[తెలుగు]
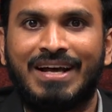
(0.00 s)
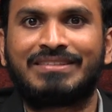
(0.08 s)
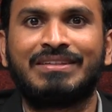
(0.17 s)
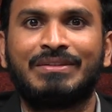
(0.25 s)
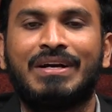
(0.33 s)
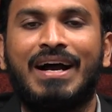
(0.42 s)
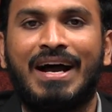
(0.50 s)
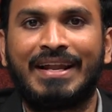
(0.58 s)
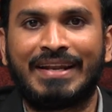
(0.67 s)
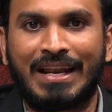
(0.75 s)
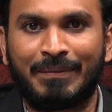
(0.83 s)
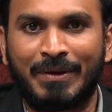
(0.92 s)
అసలు ఆ
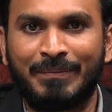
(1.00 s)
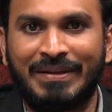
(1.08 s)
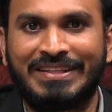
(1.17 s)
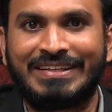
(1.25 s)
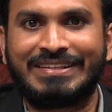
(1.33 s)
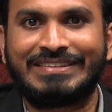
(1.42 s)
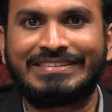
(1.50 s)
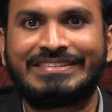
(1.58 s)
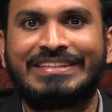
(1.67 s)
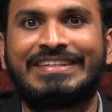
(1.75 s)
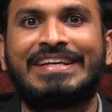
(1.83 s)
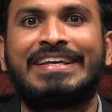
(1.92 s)
నలభై మంది
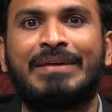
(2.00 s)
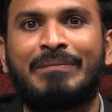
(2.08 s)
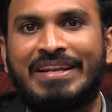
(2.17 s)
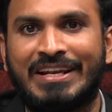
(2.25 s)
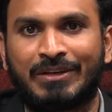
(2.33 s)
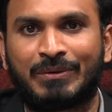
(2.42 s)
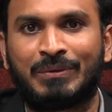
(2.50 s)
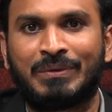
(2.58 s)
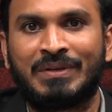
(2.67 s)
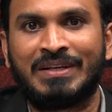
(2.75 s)
సిట్టింగ్ ఎమ్మెల్యేలకు